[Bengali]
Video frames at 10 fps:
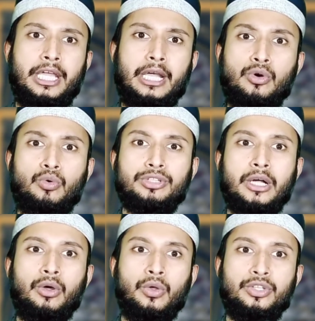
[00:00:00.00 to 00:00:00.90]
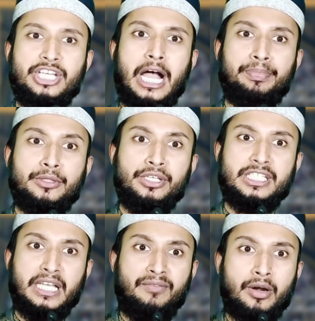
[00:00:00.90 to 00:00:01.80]
এখন কথা হলো যে আপনি তো
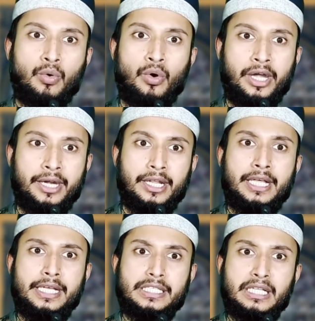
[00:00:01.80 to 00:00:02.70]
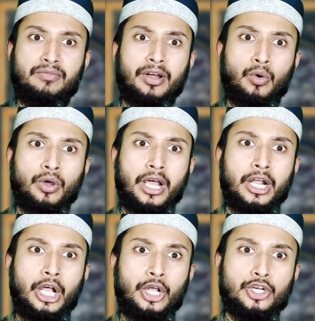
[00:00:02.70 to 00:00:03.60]
ইস্তেকফার করলেন ইস্তেকফার করার
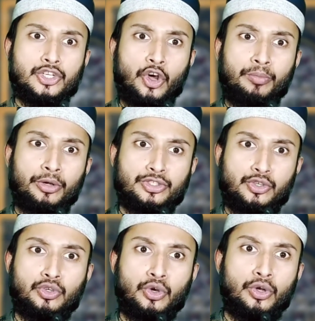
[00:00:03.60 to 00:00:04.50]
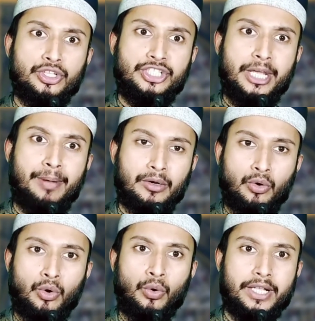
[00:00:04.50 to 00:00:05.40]
সর্বোচ্ছ যেই
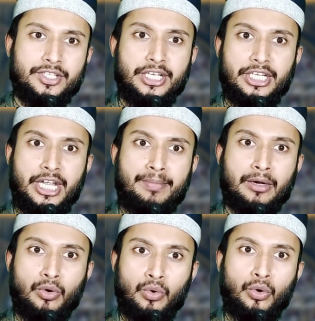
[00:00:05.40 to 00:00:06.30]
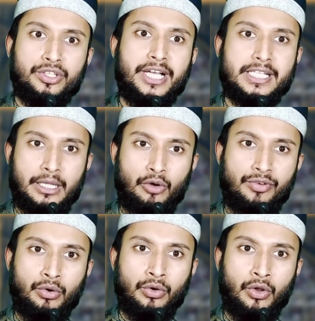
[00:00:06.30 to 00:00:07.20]
বাক্যগুলো আছে এই বাক্যগুলো হচ্ছে আস্তা
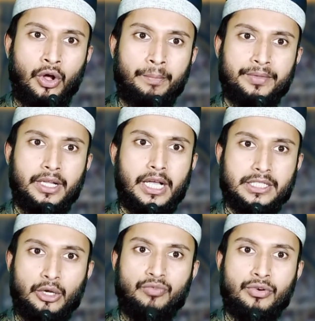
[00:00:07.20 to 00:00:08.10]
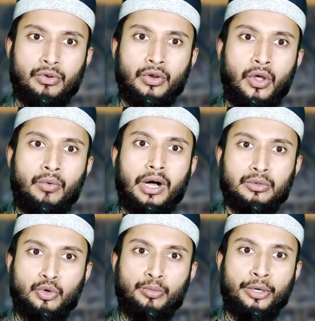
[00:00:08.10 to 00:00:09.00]
গফিরুল্ল আস্তাগফিরুল্লাহ
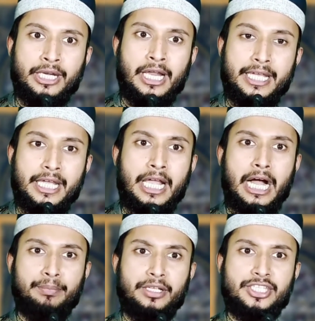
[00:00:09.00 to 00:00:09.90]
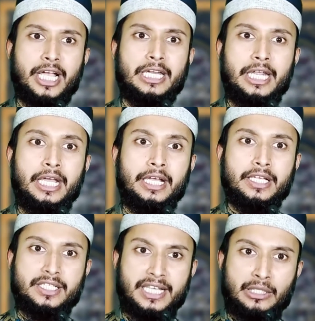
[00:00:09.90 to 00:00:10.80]
আতুব ইলাই আপনি চাইলে
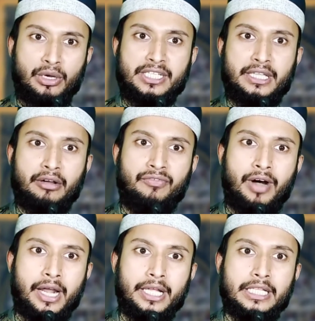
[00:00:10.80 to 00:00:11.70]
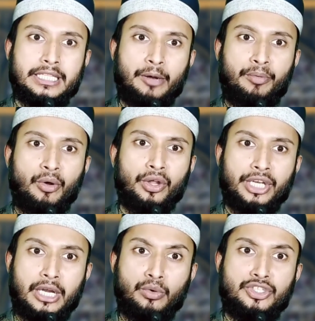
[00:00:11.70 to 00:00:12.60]
সাইদুল ইস্তেকফার তারপরে
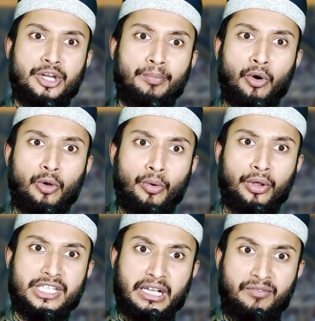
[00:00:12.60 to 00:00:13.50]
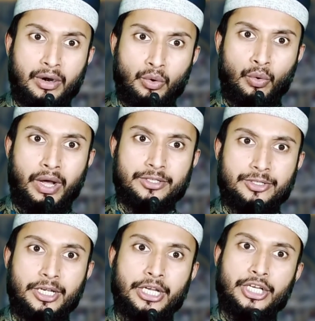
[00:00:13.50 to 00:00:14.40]
অন্যান্য যে বড় বড় ইস্তেকফারগুলো
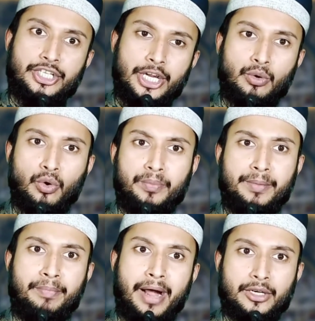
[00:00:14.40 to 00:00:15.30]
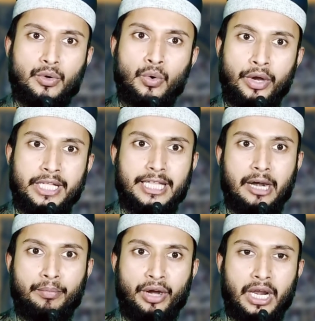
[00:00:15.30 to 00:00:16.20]
আছে সেইগুলো আপনি পাঠ করে
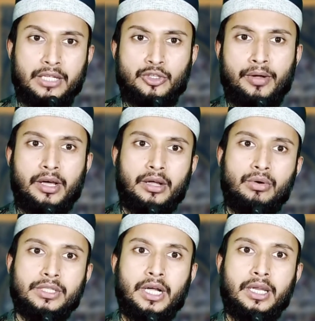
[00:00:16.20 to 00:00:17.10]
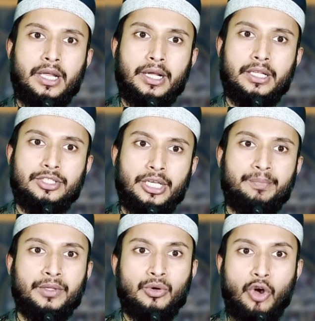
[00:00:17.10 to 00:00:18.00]
তারপরে আল্লাহ সুবাহানাহুয়া আল্লাহর কাছে
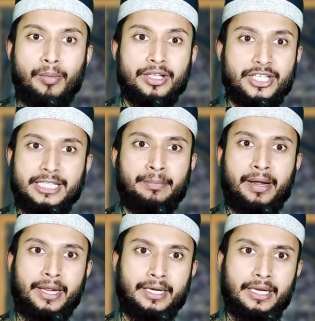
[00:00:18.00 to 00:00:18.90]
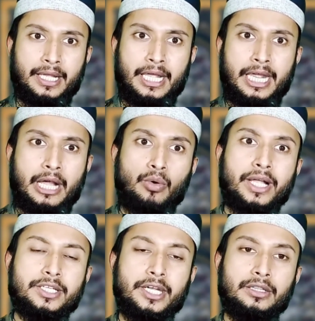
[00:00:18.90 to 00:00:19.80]
ক্ষমা চাইতে পারেন এখন
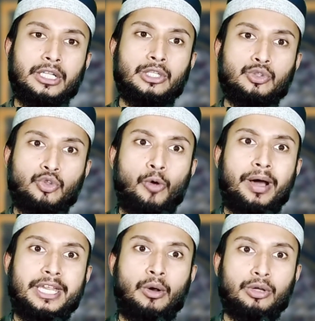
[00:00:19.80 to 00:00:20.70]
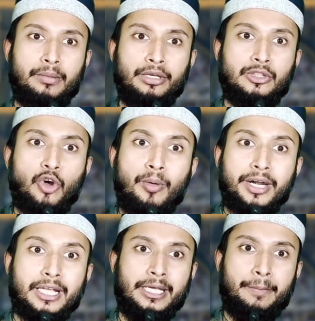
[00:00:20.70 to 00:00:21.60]
আছেন তবা নিয়ে কথা বলি
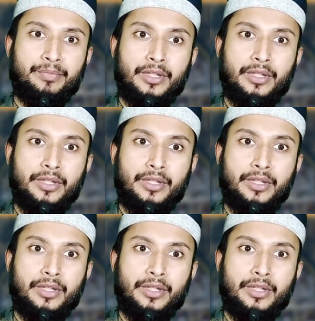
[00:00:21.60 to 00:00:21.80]
তবাটা কি